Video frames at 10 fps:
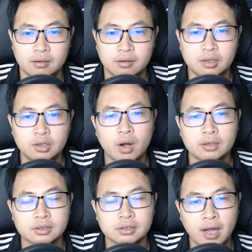Tứ hoàng
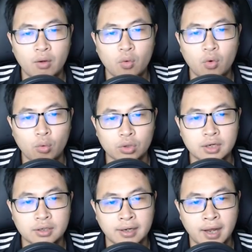tử ngao cuồng của
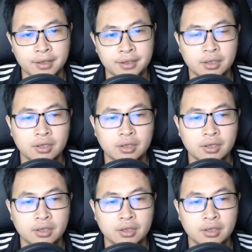Thương Lan Hải